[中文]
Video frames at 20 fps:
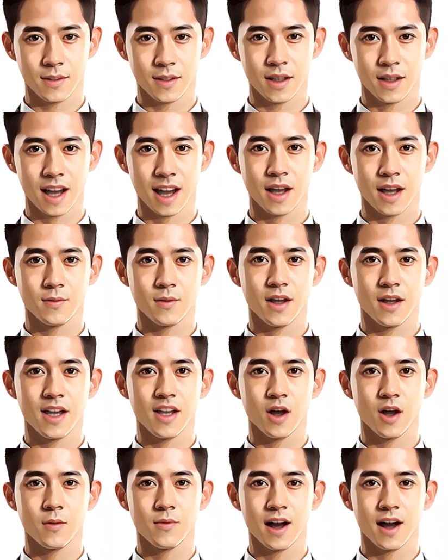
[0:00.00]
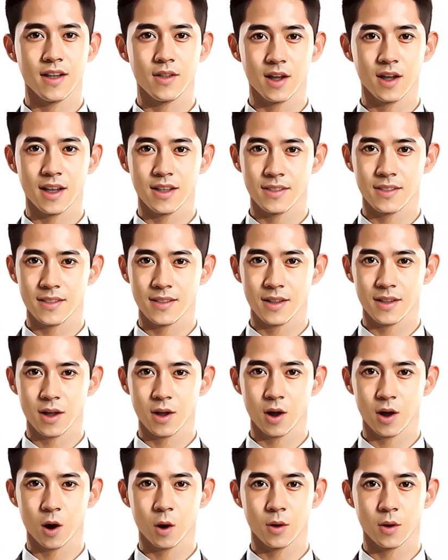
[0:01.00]
另一份研究发现，
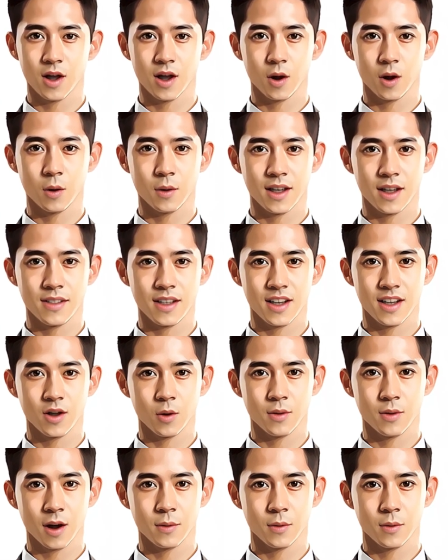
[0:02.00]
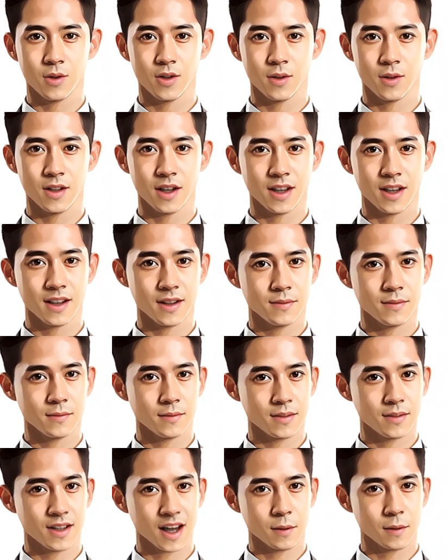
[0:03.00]
若员工一再收到不具体、
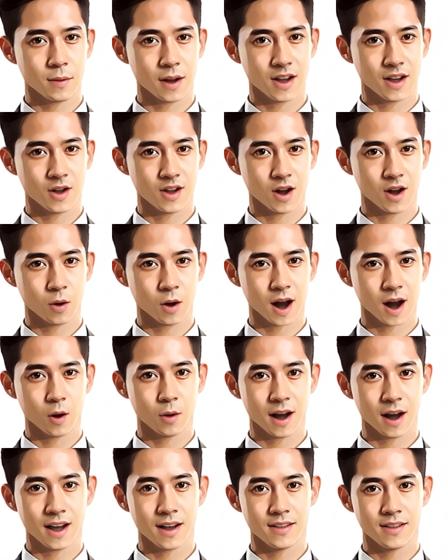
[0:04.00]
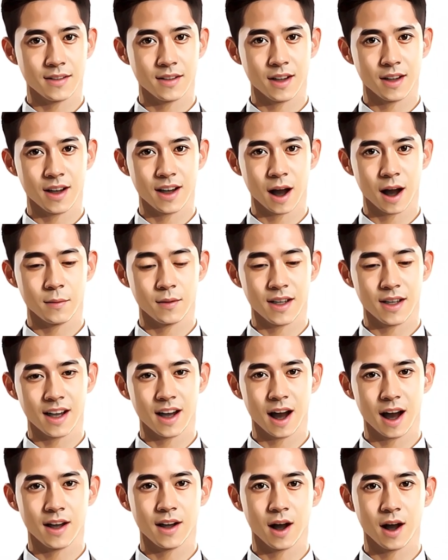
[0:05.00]
低品质的回馈，他们离
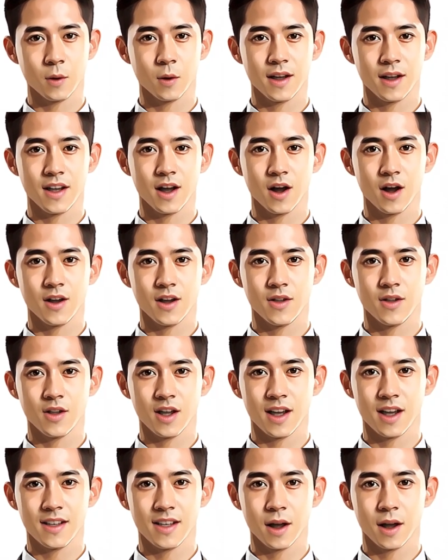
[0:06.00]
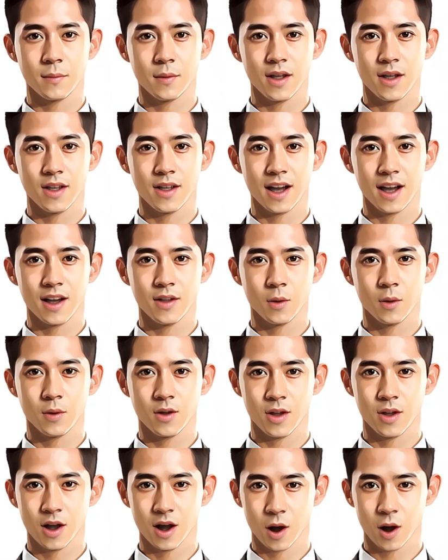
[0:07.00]
开岗位的可能性将比其他同
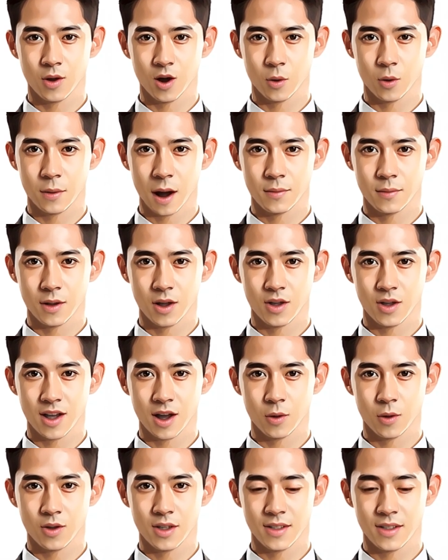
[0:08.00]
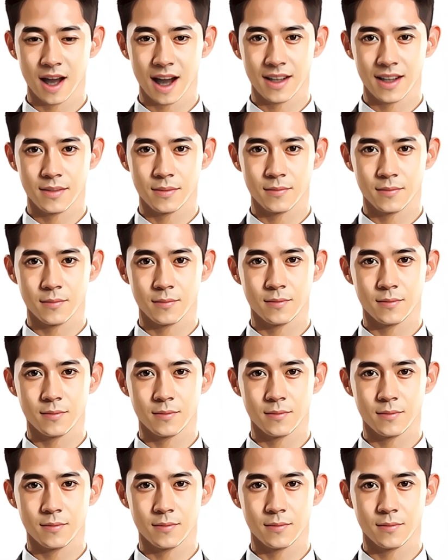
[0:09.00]
事高出 百分之六十三。